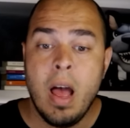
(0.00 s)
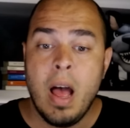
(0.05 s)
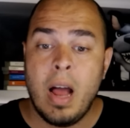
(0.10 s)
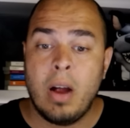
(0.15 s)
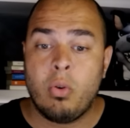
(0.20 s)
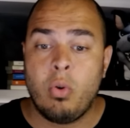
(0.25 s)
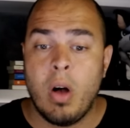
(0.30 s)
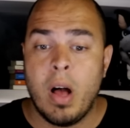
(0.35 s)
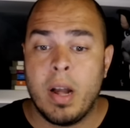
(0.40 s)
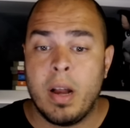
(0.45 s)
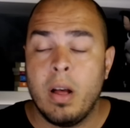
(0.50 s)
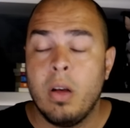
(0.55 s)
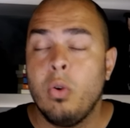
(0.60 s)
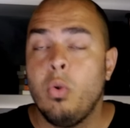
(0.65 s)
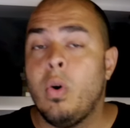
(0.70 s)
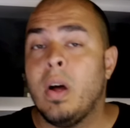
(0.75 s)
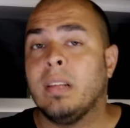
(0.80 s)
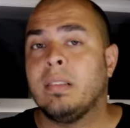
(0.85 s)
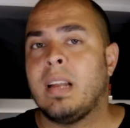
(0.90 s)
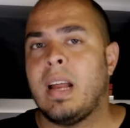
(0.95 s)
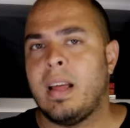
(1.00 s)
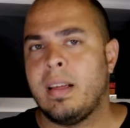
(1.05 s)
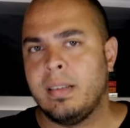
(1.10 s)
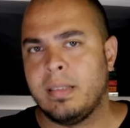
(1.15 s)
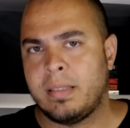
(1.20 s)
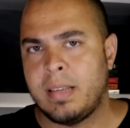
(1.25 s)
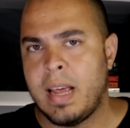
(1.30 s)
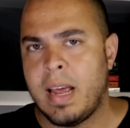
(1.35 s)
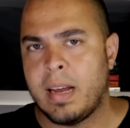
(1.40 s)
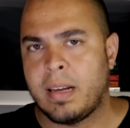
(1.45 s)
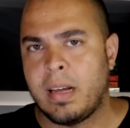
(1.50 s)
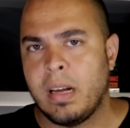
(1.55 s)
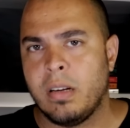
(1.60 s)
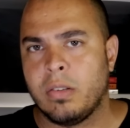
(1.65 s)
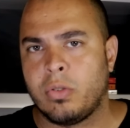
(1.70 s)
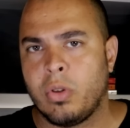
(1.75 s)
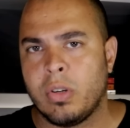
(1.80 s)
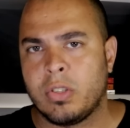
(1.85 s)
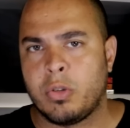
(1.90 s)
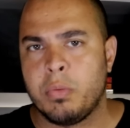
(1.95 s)
Agora, o André Rizek,
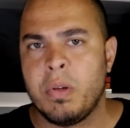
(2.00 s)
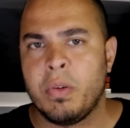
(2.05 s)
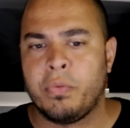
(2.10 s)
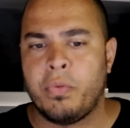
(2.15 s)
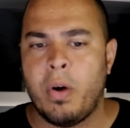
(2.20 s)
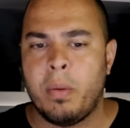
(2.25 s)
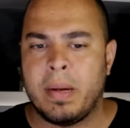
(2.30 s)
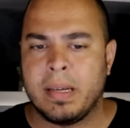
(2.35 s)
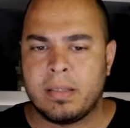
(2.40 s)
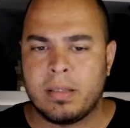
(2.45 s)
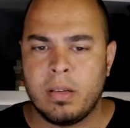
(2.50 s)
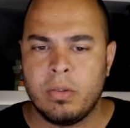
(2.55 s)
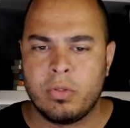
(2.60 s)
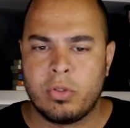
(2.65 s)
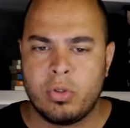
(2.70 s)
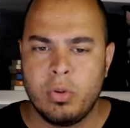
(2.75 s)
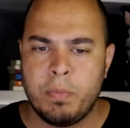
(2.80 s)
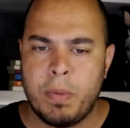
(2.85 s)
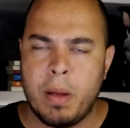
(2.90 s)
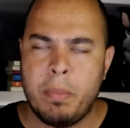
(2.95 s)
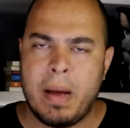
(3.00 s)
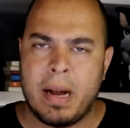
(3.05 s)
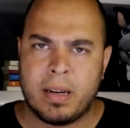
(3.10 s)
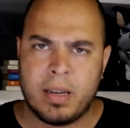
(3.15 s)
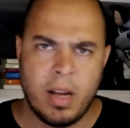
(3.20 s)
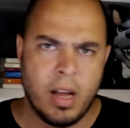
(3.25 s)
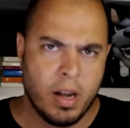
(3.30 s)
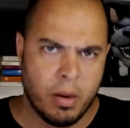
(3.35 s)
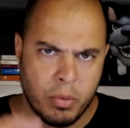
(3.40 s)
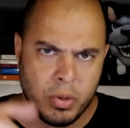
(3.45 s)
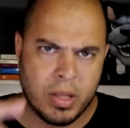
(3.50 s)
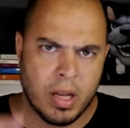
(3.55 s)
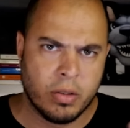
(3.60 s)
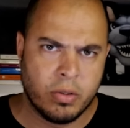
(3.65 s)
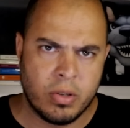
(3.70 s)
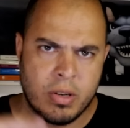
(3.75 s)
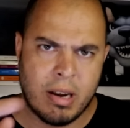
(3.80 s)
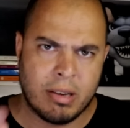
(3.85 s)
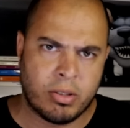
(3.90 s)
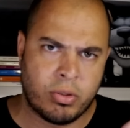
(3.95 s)
ele trouxe uma informação super bacana,
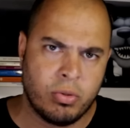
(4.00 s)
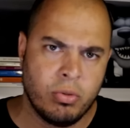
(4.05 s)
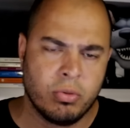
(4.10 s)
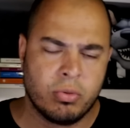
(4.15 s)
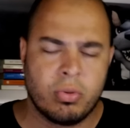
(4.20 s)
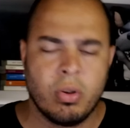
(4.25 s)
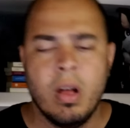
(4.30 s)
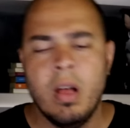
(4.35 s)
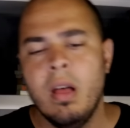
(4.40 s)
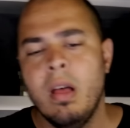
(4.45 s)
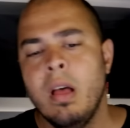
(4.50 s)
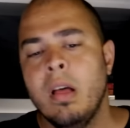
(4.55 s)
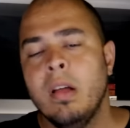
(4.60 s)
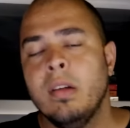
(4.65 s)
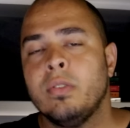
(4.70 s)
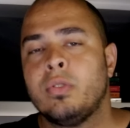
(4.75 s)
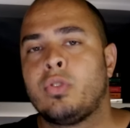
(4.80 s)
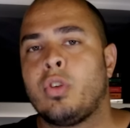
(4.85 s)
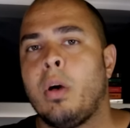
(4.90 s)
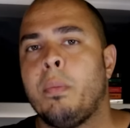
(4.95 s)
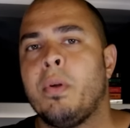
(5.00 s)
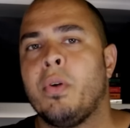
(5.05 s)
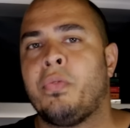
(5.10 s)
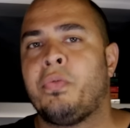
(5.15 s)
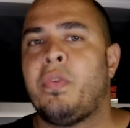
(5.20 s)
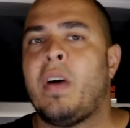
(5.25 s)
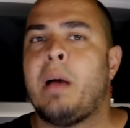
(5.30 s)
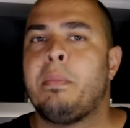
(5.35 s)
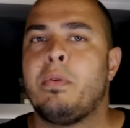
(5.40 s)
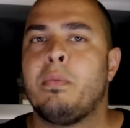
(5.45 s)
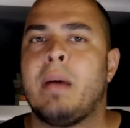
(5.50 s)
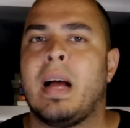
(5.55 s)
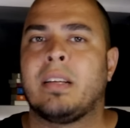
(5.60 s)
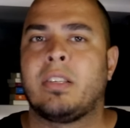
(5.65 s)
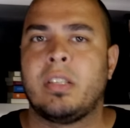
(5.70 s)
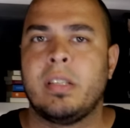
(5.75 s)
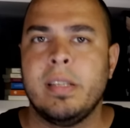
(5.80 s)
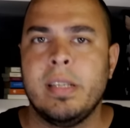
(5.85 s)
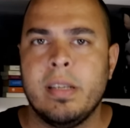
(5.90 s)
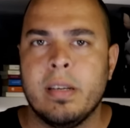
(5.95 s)
mudando de assunto, sobre o Fábio
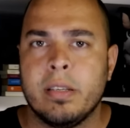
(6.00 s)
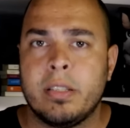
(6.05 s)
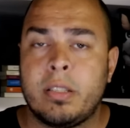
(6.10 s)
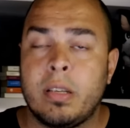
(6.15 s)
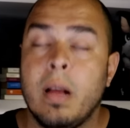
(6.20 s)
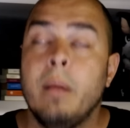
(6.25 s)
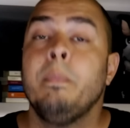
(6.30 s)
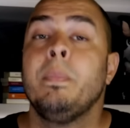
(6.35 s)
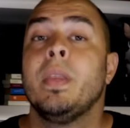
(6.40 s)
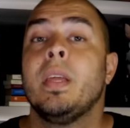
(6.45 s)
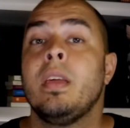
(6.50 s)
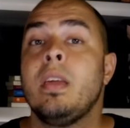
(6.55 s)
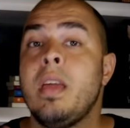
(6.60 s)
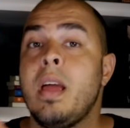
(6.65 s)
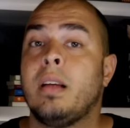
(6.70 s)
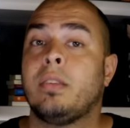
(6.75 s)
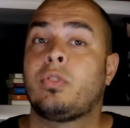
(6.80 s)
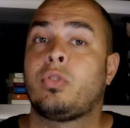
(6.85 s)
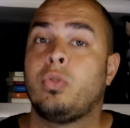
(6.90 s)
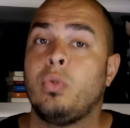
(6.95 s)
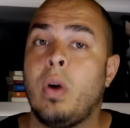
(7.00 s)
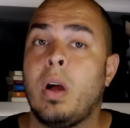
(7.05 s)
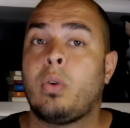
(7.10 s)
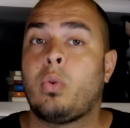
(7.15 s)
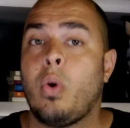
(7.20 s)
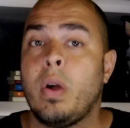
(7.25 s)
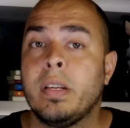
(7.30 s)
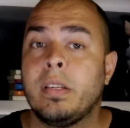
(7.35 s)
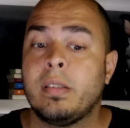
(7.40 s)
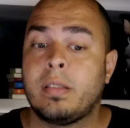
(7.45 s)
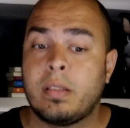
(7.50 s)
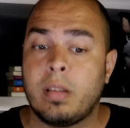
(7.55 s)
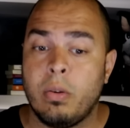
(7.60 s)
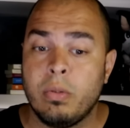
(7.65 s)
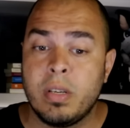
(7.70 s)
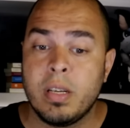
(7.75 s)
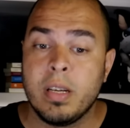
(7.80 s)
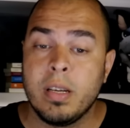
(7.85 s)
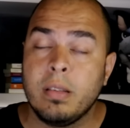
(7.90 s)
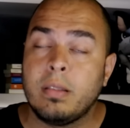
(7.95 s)
Matias e a sua
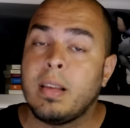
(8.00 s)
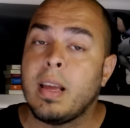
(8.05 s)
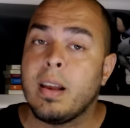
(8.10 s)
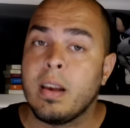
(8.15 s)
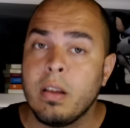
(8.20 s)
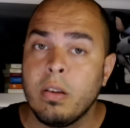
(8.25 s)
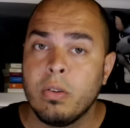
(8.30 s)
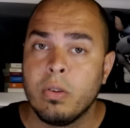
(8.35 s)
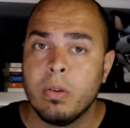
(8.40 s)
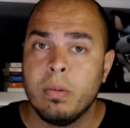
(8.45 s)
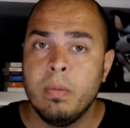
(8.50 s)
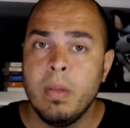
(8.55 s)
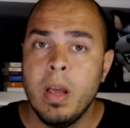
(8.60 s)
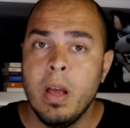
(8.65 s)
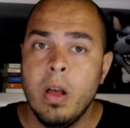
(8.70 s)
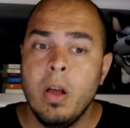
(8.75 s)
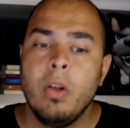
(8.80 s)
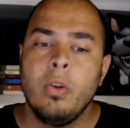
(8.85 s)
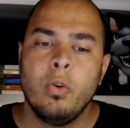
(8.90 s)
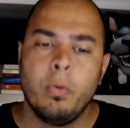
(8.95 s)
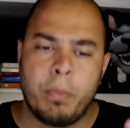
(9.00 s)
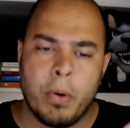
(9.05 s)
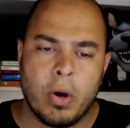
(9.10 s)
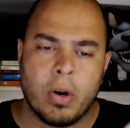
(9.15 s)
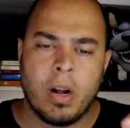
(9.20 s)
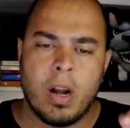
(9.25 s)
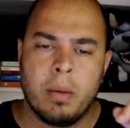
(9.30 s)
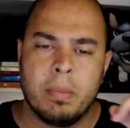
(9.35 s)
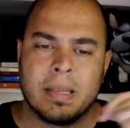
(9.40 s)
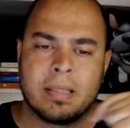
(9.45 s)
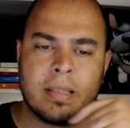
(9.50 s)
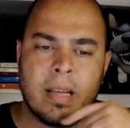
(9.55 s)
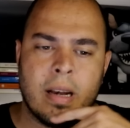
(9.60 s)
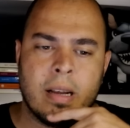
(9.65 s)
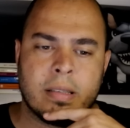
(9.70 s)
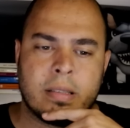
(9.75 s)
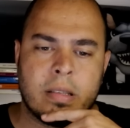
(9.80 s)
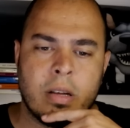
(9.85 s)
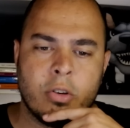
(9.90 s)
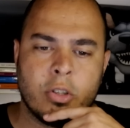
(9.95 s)
condição de interino. No programa
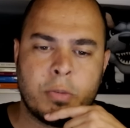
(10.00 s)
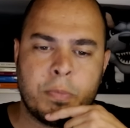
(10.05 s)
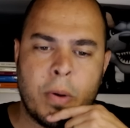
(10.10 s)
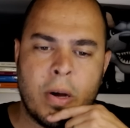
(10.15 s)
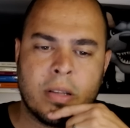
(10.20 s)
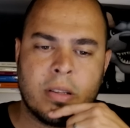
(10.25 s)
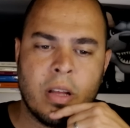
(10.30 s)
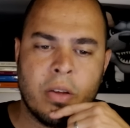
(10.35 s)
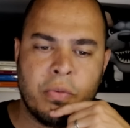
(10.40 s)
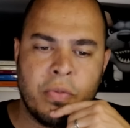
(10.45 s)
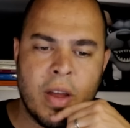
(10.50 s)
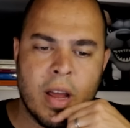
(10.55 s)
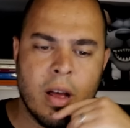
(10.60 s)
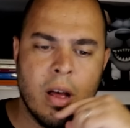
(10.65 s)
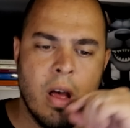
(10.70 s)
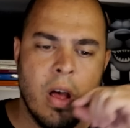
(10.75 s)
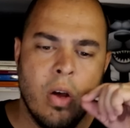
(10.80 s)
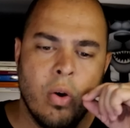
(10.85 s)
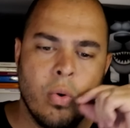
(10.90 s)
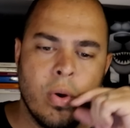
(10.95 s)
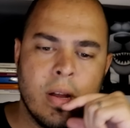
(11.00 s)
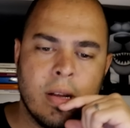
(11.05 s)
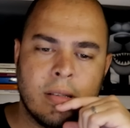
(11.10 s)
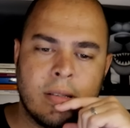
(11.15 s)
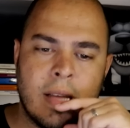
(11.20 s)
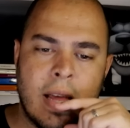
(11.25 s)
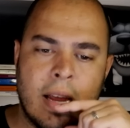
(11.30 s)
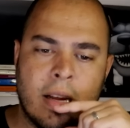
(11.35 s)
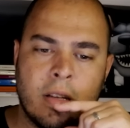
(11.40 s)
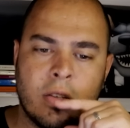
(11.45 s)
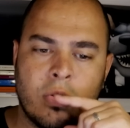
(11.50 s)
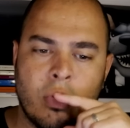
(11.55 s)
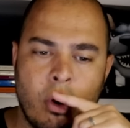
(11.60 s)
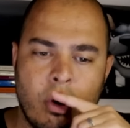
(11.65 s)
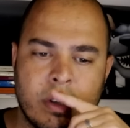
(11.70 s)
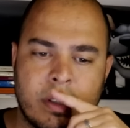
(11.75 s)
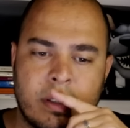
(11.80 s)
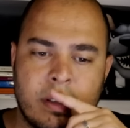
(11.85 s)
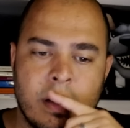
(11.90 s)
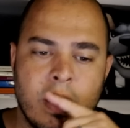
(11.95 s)
Seleção Sport TV, o Rizek
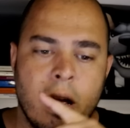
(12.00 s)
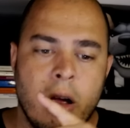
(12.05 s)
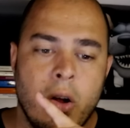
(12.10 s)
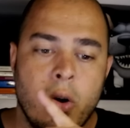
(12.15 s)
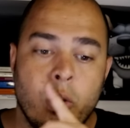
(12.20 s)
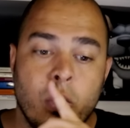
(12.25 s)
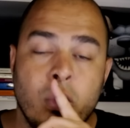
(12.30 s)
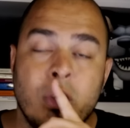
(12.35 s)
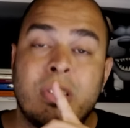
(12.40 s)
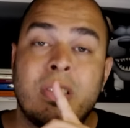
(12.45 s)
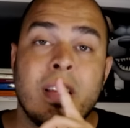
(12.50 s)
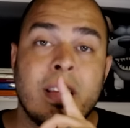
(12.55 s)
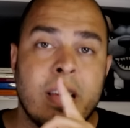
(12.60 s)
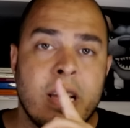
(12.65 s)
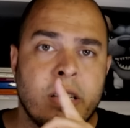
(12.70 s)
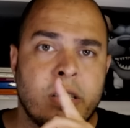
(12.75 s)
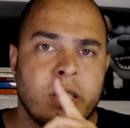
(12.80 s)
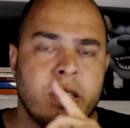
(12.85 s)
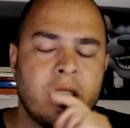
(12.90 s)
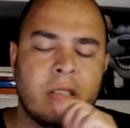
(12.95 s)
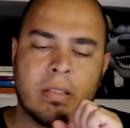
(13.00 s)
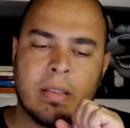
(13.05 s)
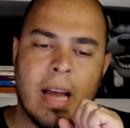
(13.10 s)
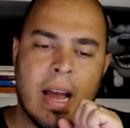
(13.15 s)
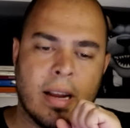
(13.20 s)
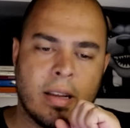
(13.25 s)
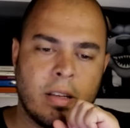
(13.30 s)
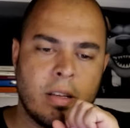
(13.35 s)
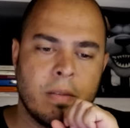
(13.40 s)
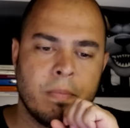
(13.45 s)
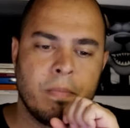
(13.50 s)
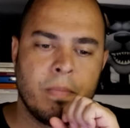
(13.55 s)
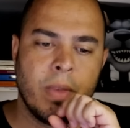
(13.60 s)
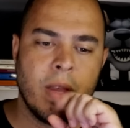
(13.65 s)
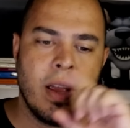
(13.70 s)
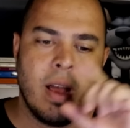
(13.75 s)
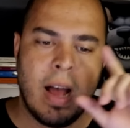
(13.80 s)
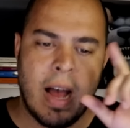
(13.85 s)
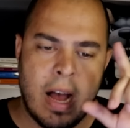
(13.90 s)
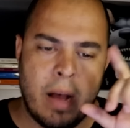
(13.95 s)
trouxe o seguinte destaque,
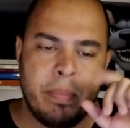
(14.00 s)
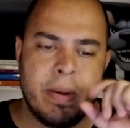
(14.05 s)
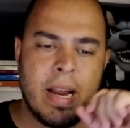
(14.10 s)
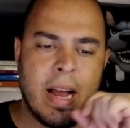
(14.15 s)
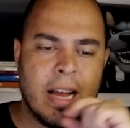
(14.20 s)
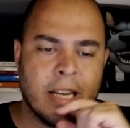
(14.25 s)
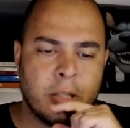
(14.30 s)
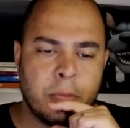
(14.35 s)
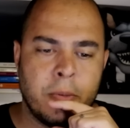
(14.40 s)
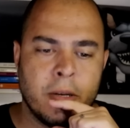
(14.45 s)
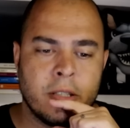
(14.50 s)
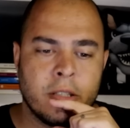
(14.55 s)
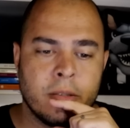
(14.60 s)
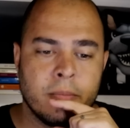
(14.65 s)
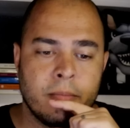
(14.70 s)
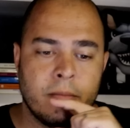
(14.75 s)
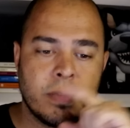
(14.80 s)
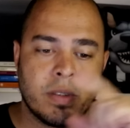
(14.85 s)
abre aspas,